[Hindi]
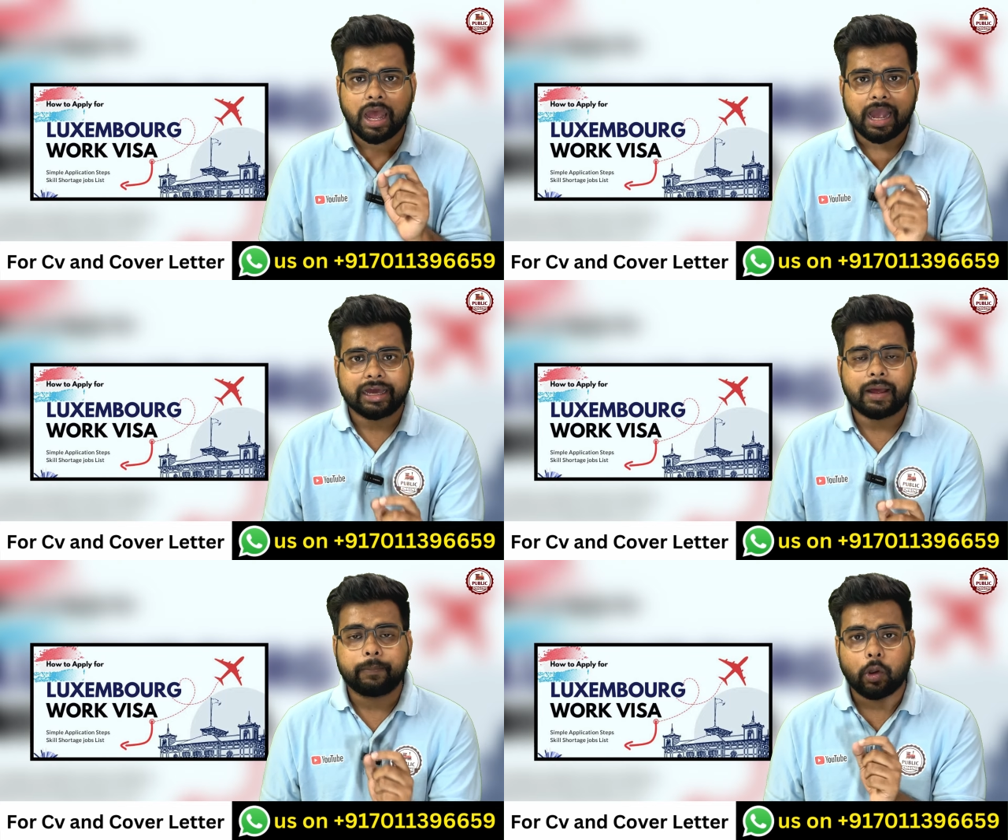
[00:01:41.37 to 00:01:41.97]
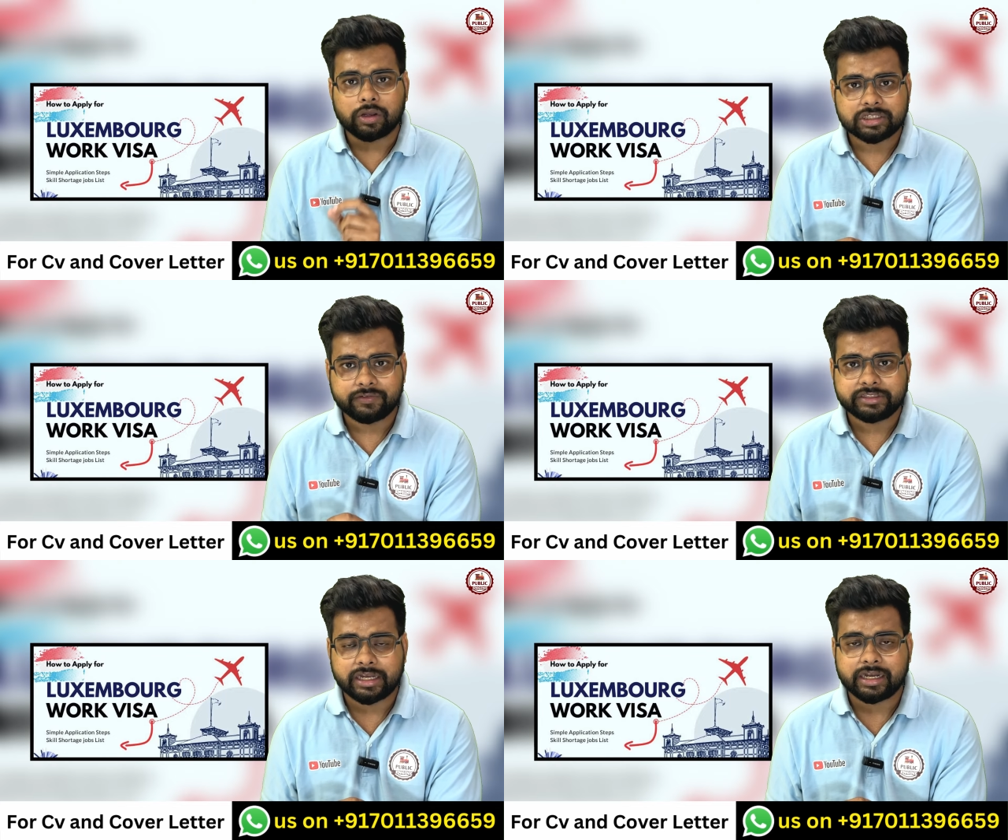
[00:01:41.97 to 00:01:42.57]
अगर आप लॉन्ग स्टे
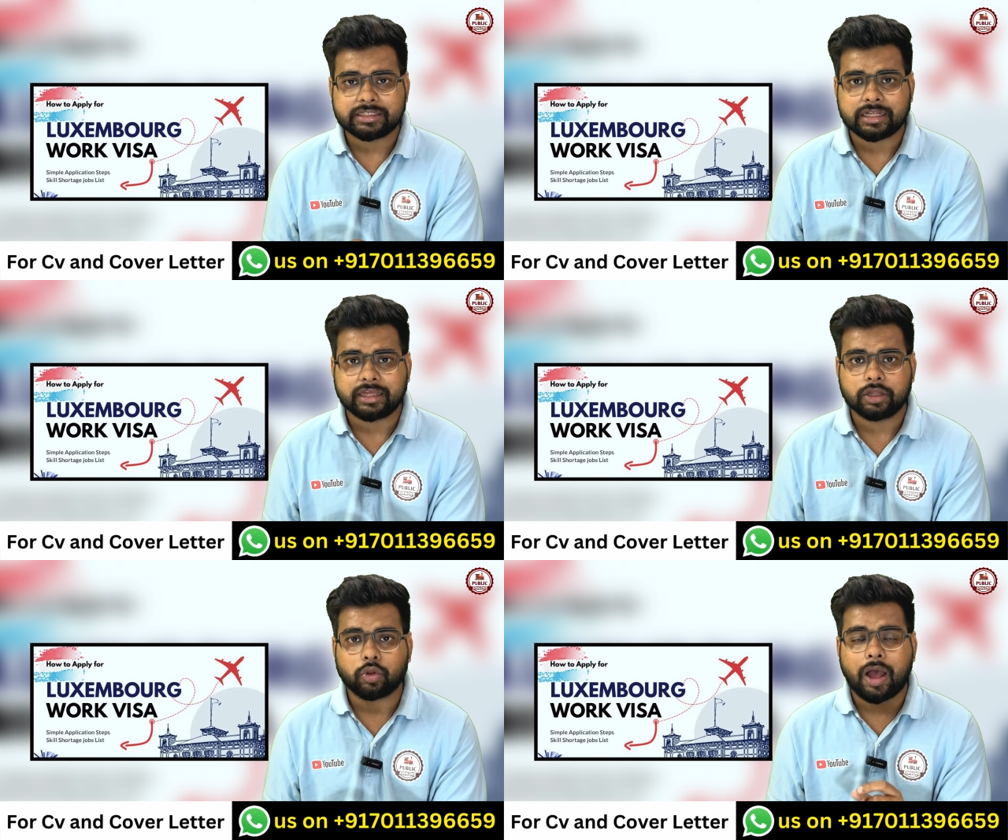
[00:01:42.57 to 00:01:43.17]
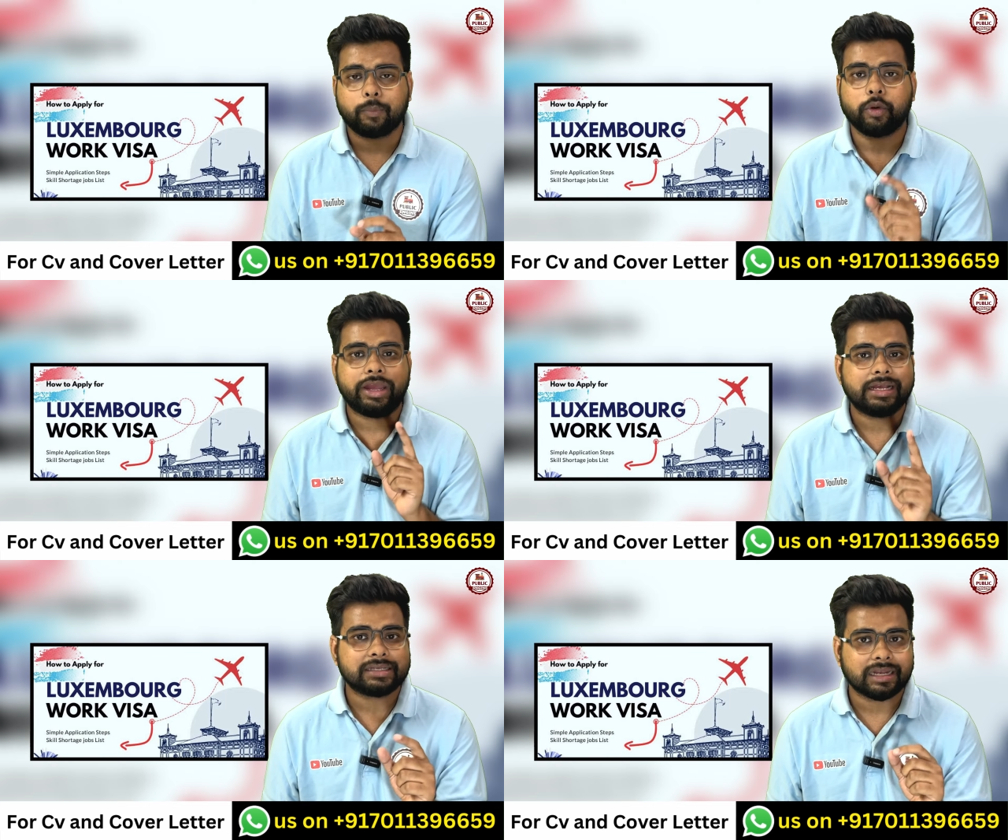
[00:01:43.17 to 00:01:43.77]
वीज़ा लेना चाहते हैं तो आपको
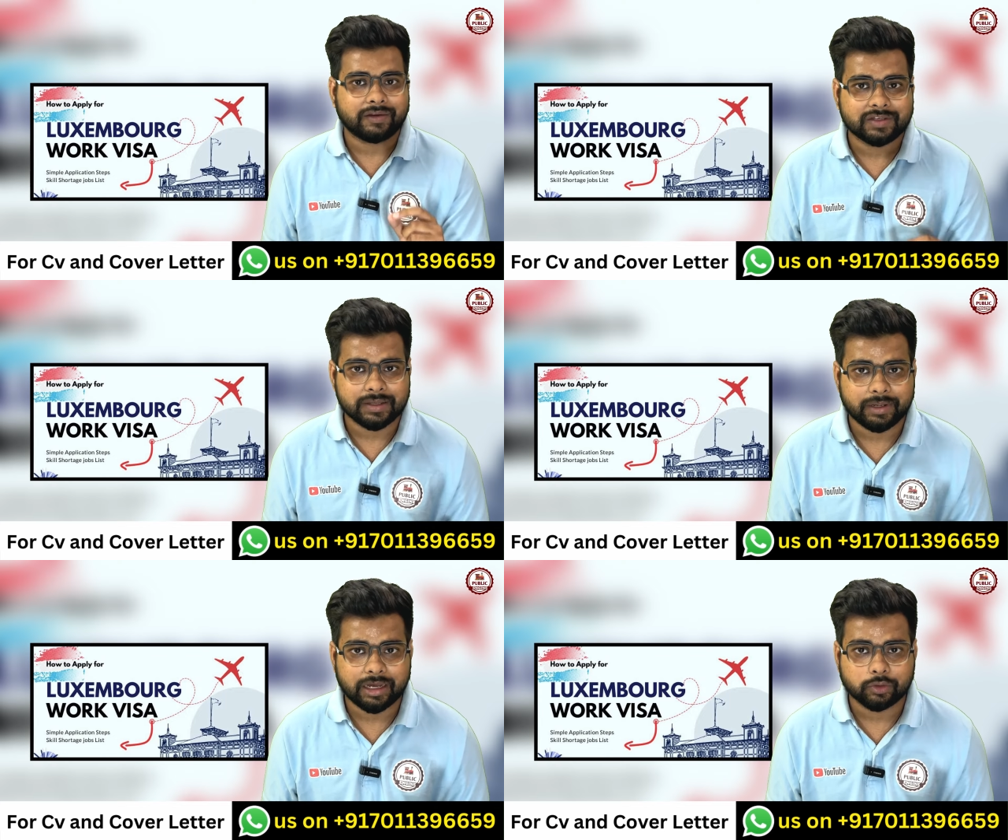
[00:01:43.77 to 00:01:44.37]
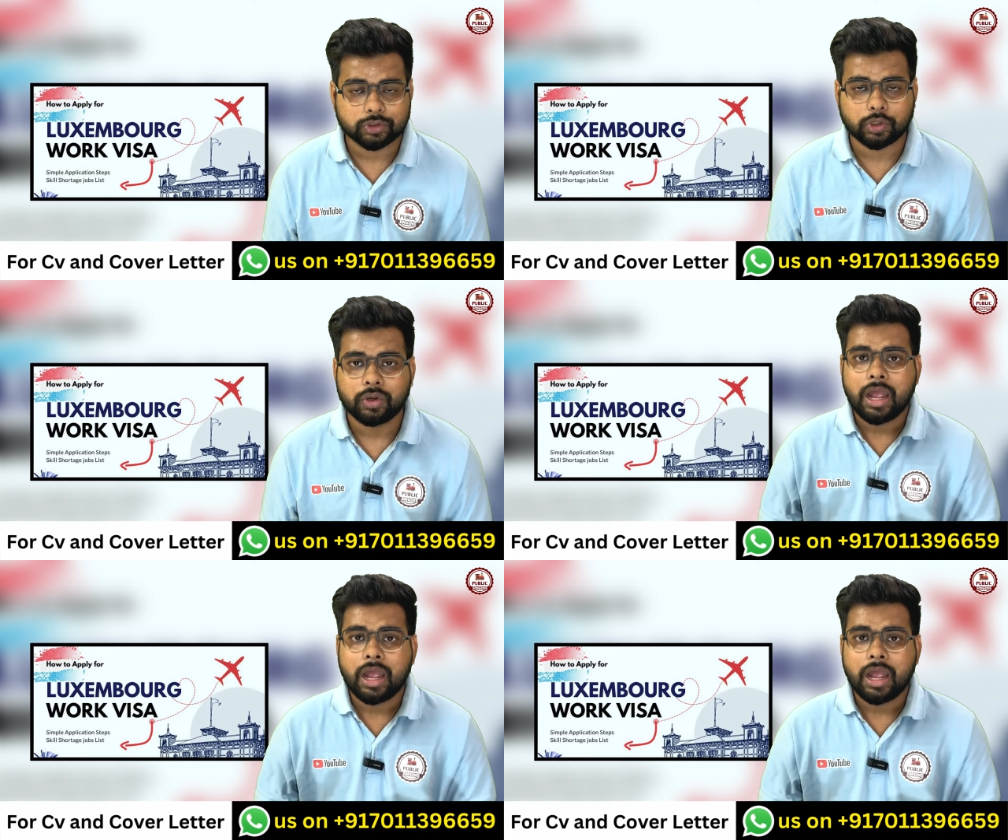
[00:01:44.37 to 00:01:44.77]
एक साल का वीज़ा मिलेगा दोस्तों